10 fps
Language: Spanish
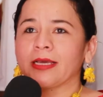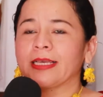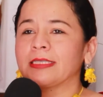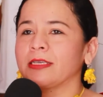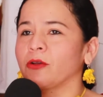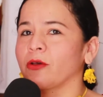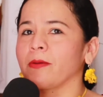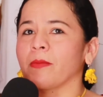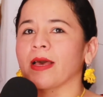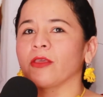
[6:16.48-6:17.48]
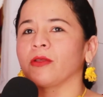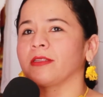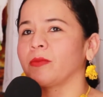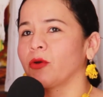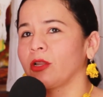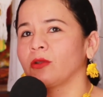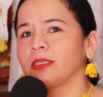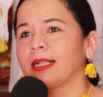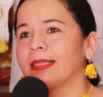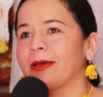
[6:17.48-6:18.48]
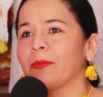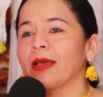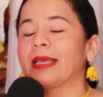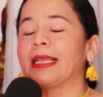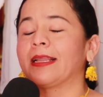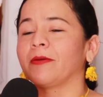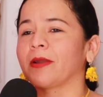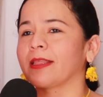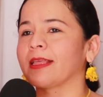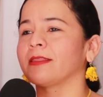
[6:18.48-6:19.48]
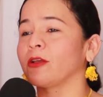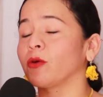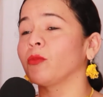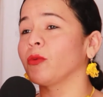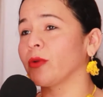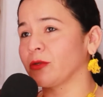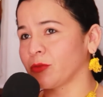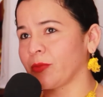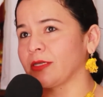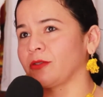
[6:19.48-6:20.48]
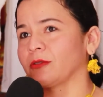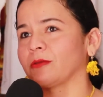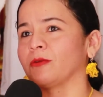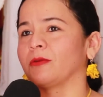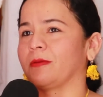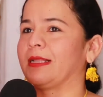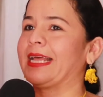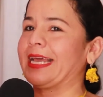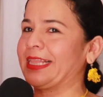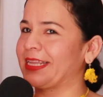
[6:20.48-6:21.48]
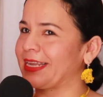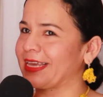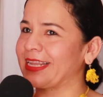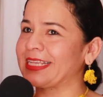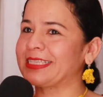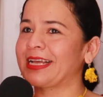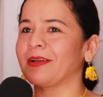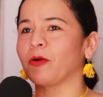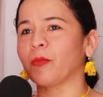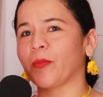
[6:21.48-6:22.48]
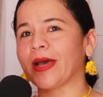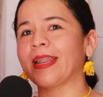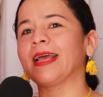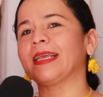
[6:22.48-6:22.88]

aquí en 5 de mayo entre Morelos y Aldama y la verdad tengo muy buenos precios. La gente regresa, compara